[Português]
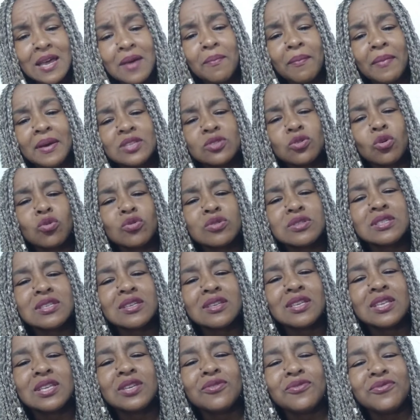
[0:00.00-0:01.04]
mas
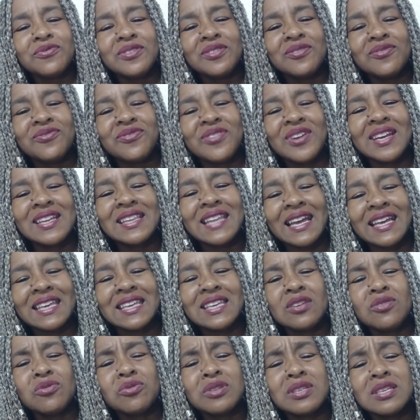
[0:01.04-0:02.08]
conseguiu viver
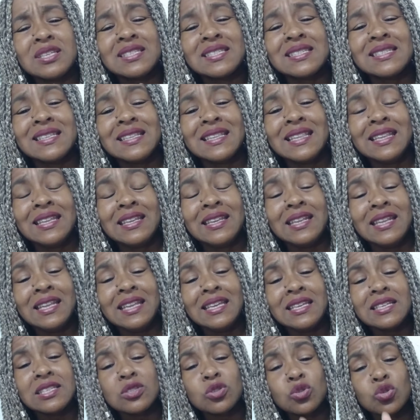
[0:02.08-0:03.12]
daquilo que
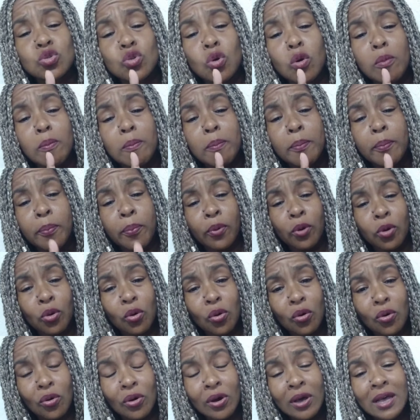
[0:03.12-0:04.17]
lhe
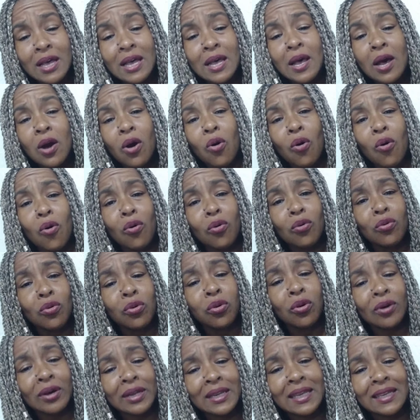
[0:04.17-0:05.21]
sobrou. Oh,
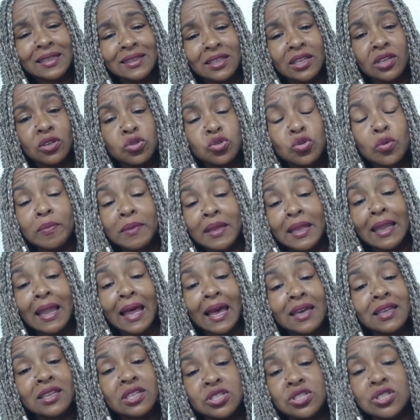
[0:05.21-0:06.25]
glória a Deus! O
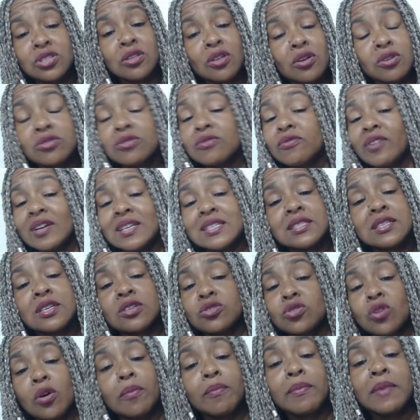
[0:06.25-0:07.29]
milagre de Deus não vai ser
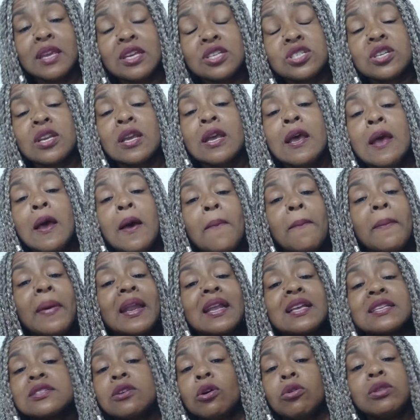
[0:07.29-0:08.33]
somente
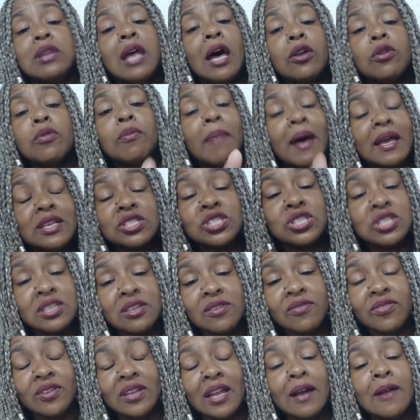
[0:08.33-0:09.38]
para saldar uma
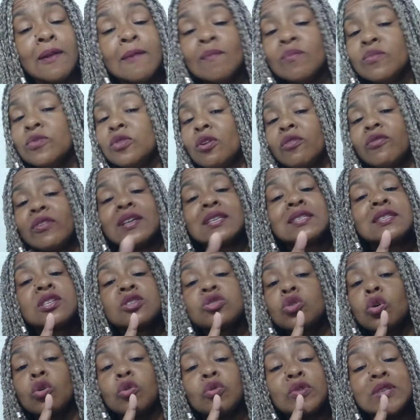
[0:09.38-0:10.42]
dívida, não vai ser
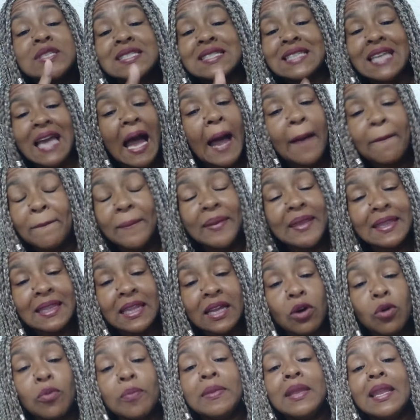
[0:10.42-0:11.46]
só um escape,
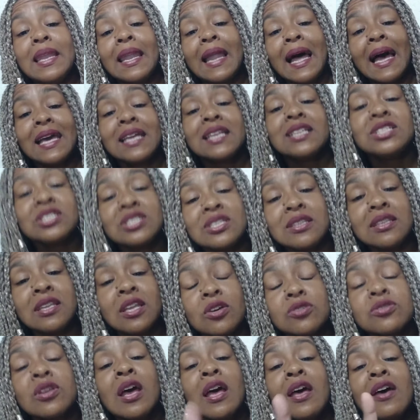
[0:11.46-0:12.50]
não. O milagre de
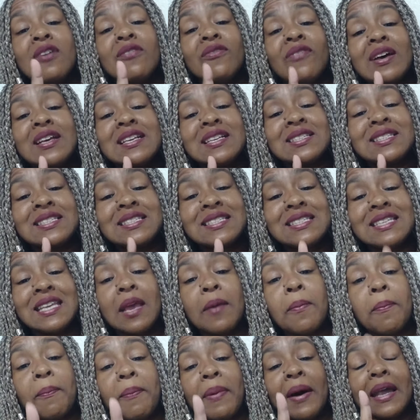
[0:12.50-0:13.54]
Deus vai
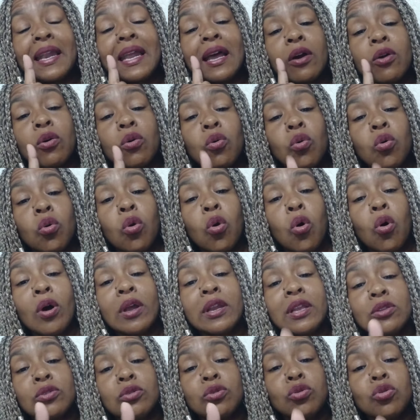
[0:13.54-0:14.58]
ser para a
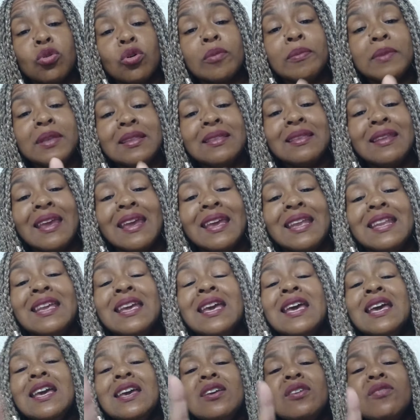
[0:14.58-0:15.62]
glória do nome dele
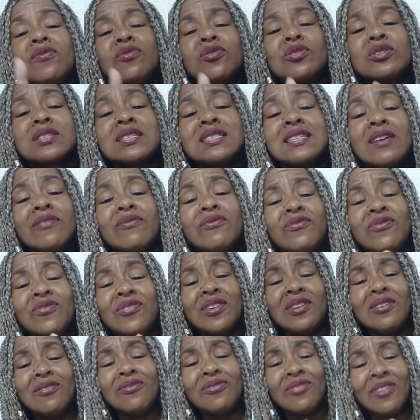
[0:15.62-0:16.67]
e você
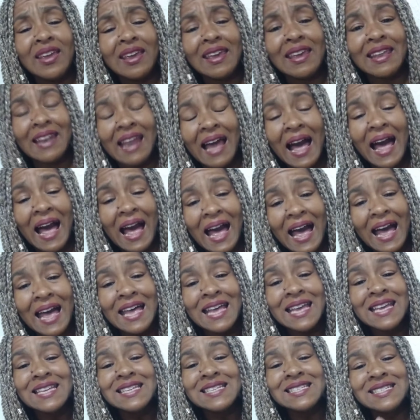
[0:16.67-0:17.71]
viverá
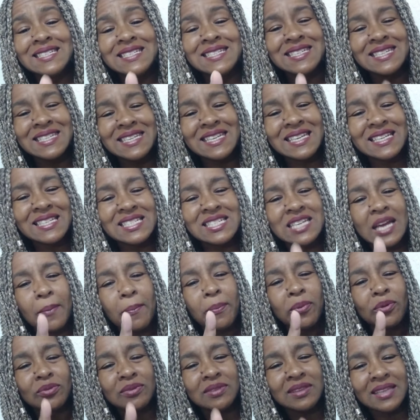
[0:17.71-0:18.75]
dias de
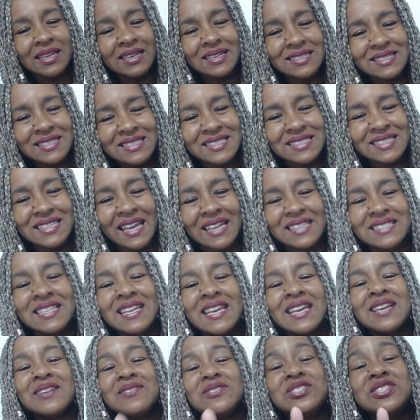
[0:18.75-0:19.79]
abundâncias,
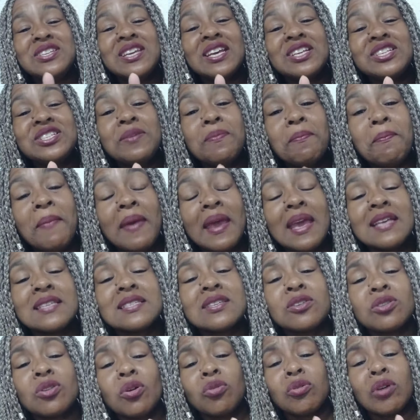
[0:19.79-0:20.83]
dia de
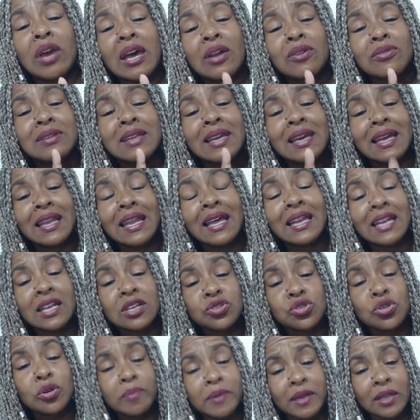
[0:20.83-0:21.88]
bênção. Então, quero declarar
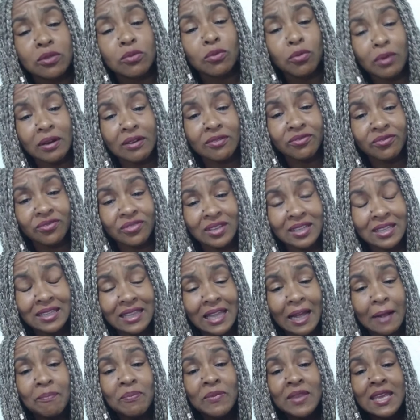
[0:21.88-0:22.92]
sobre sobre a tua
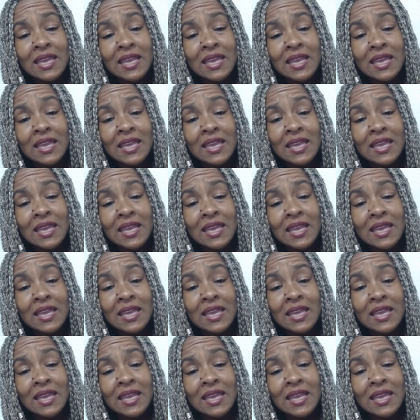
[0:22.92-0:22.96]
vida.